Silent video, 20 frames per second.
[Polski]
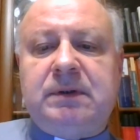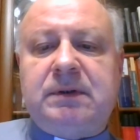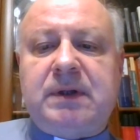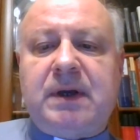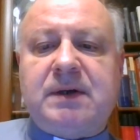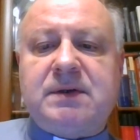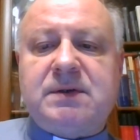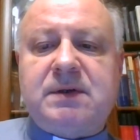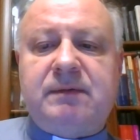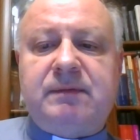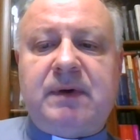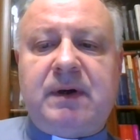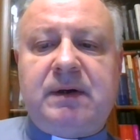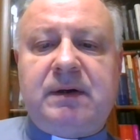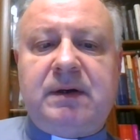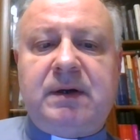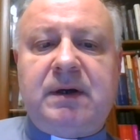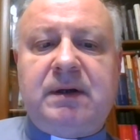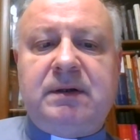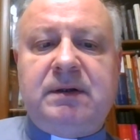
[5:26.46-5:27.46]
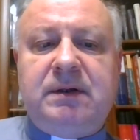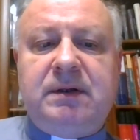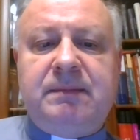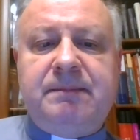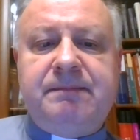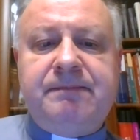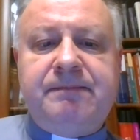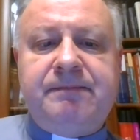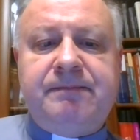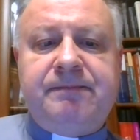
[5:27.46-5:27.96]
Tekst
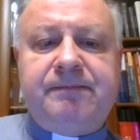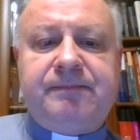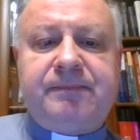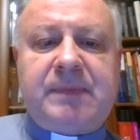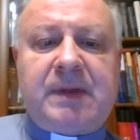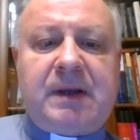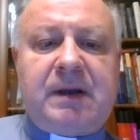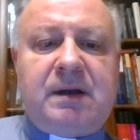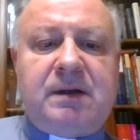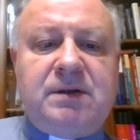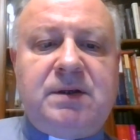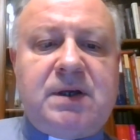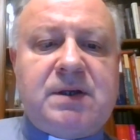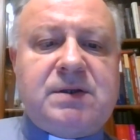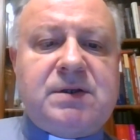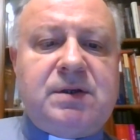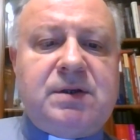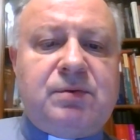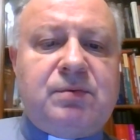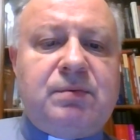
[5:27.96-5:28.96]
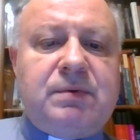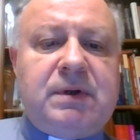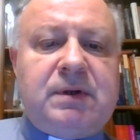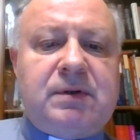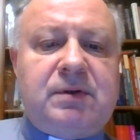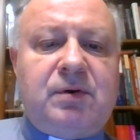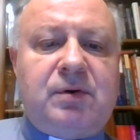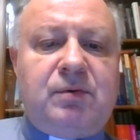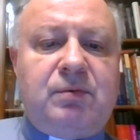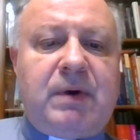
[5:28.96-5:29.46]
Ewangelii nie cytuje
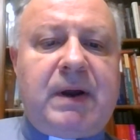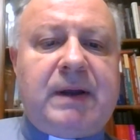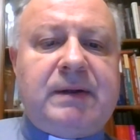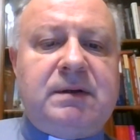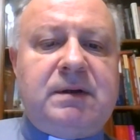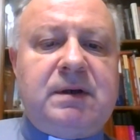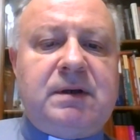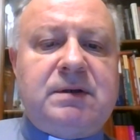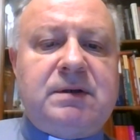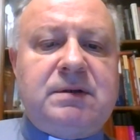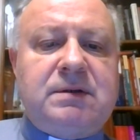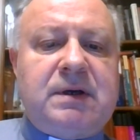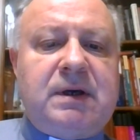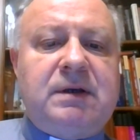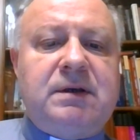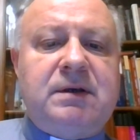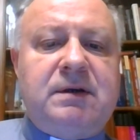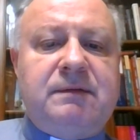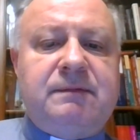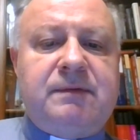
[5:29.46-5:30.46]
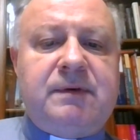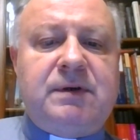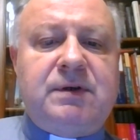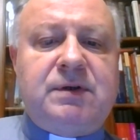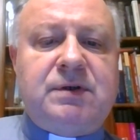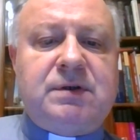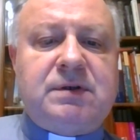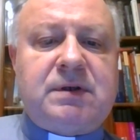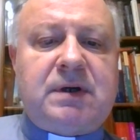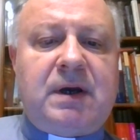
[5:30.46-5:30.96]
dokładnie Księgi
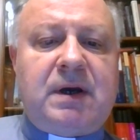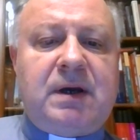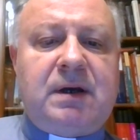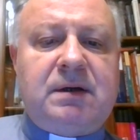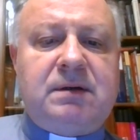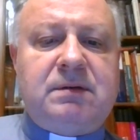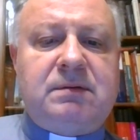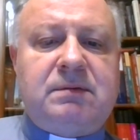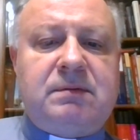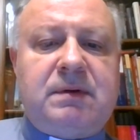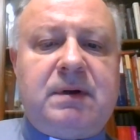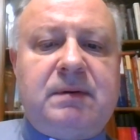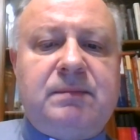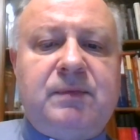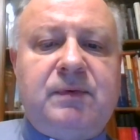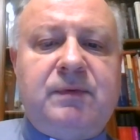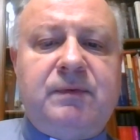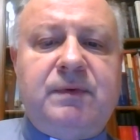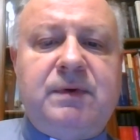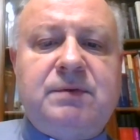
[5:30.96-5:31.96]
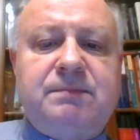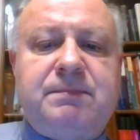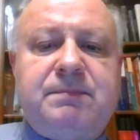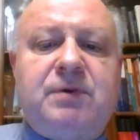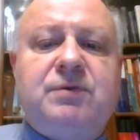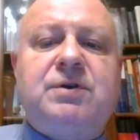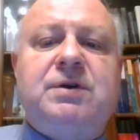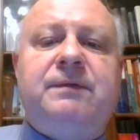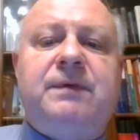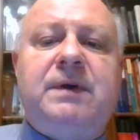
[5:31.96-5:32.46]
Wyjścia, która mówi:
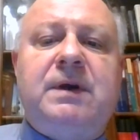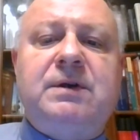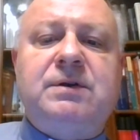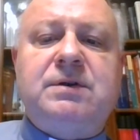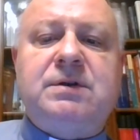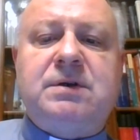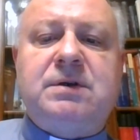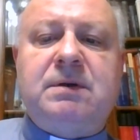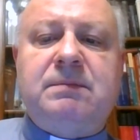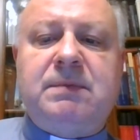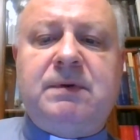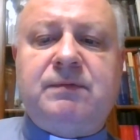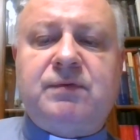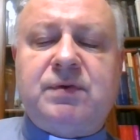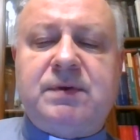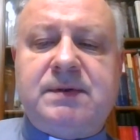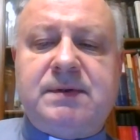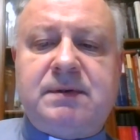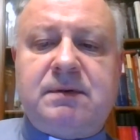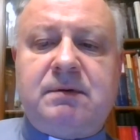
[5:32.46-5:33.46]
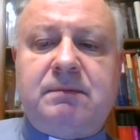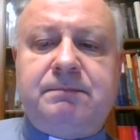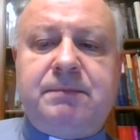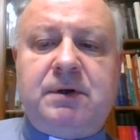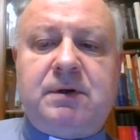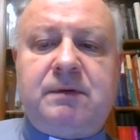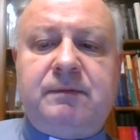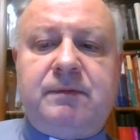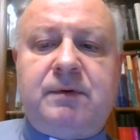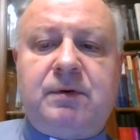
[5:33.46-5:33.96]
Poświęćcie mi wszystko
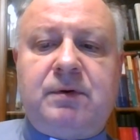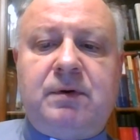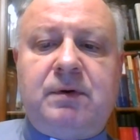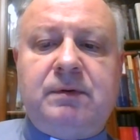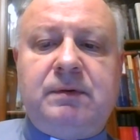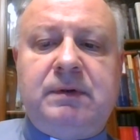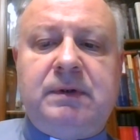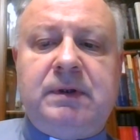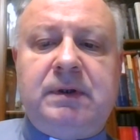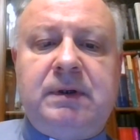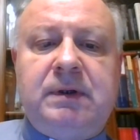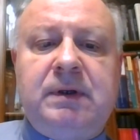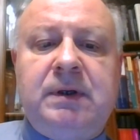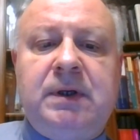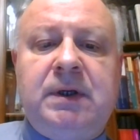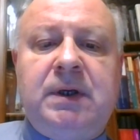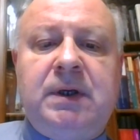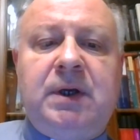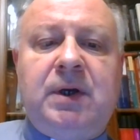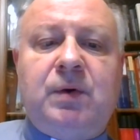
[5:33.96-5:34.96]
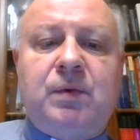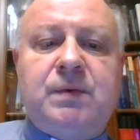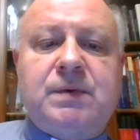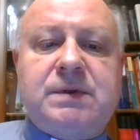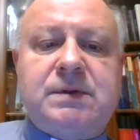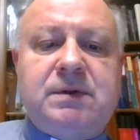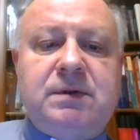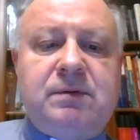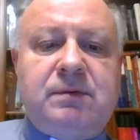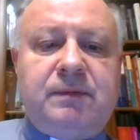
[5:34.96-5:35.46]
pierworodne, u
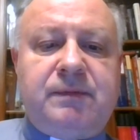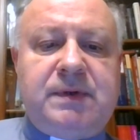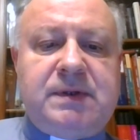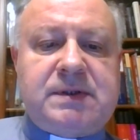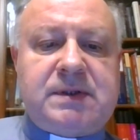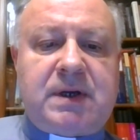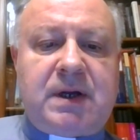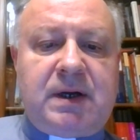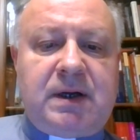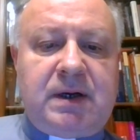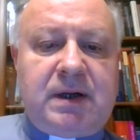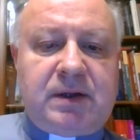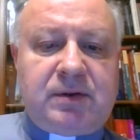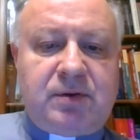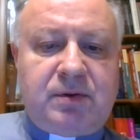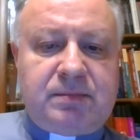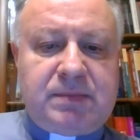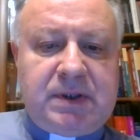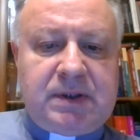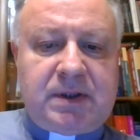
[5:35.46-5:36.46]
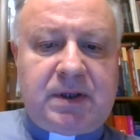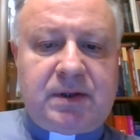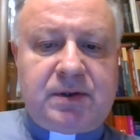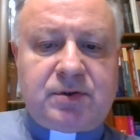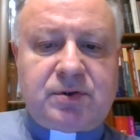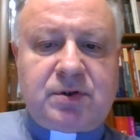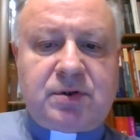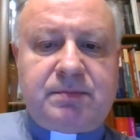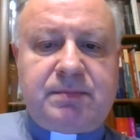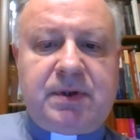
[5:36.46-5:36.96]
synów Izraela do mnie
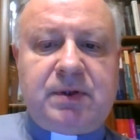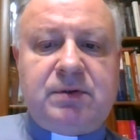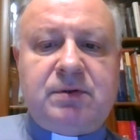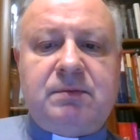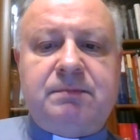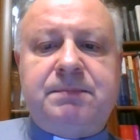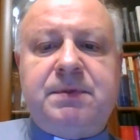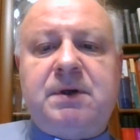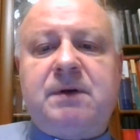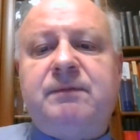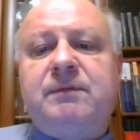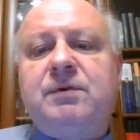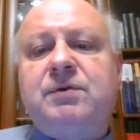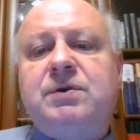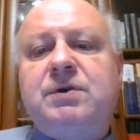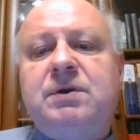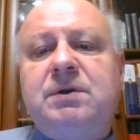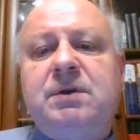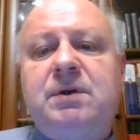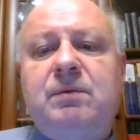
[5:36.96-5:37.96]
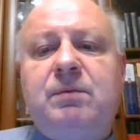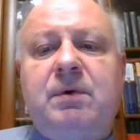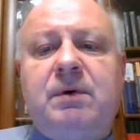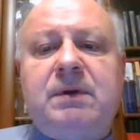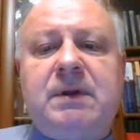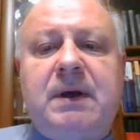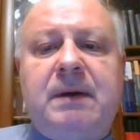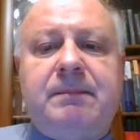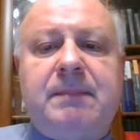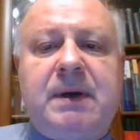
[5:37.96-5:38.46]
należeć będą pierwociny
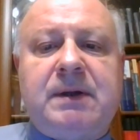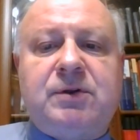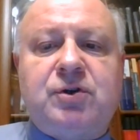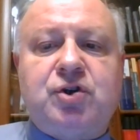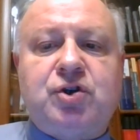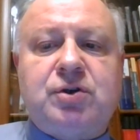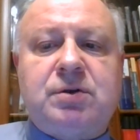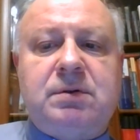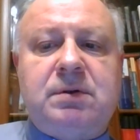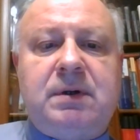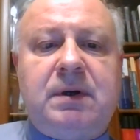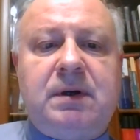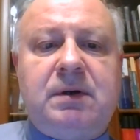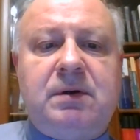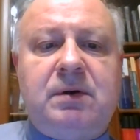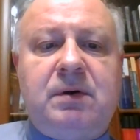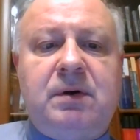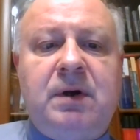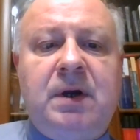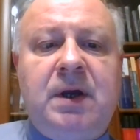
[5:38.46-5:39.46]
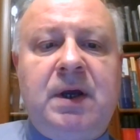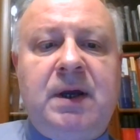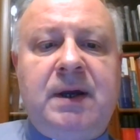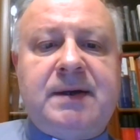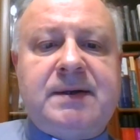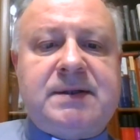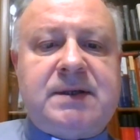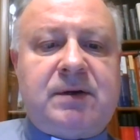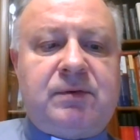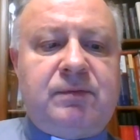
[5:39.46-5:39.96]
łona matczynego,
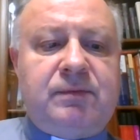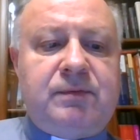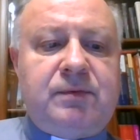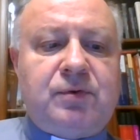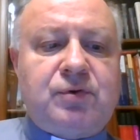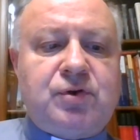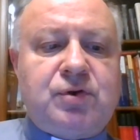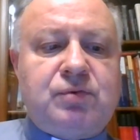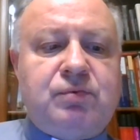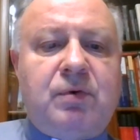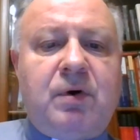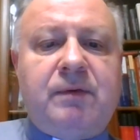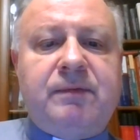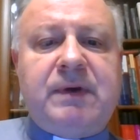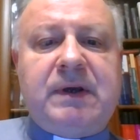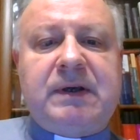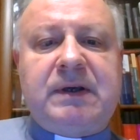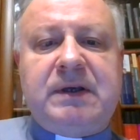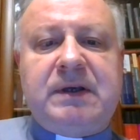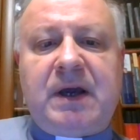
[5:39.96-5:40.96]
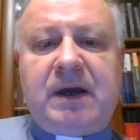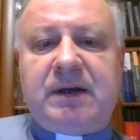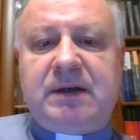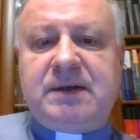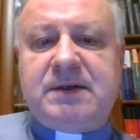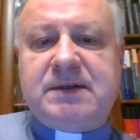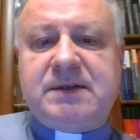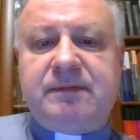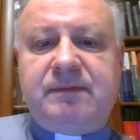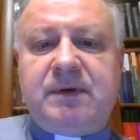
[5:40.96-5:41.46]
zarówno człowiek,
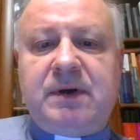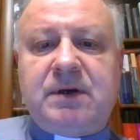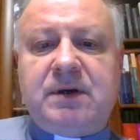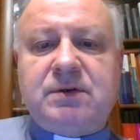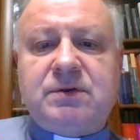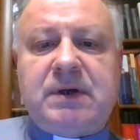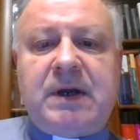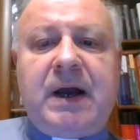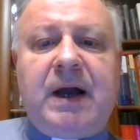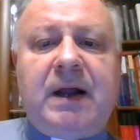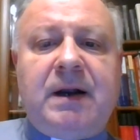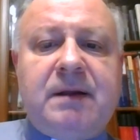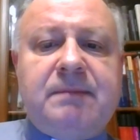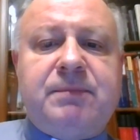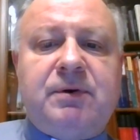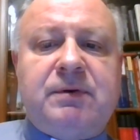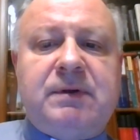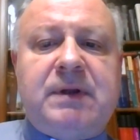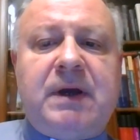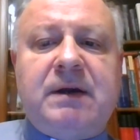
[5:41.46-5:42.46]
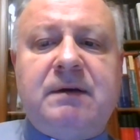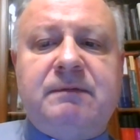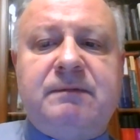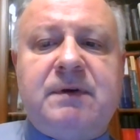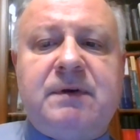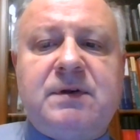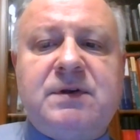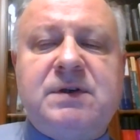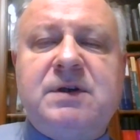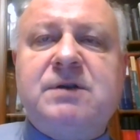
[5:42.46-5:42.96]
jak i zwierzę, ale podaje
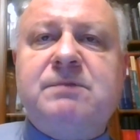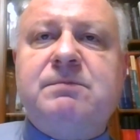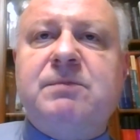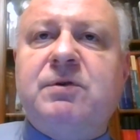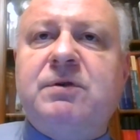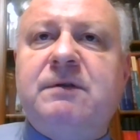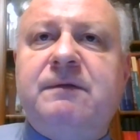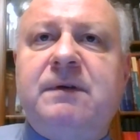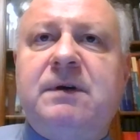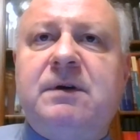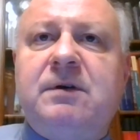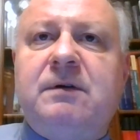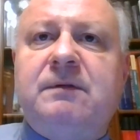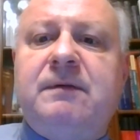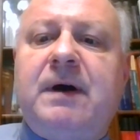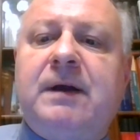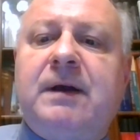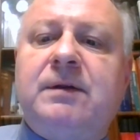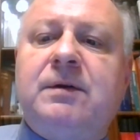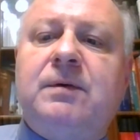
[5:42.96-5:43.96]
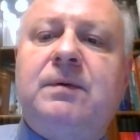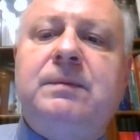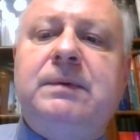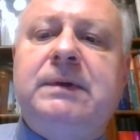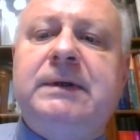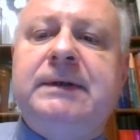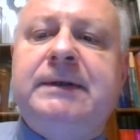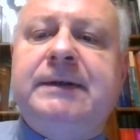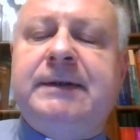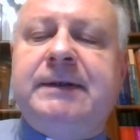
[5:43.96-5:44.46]
wersję zmodyfikowaną,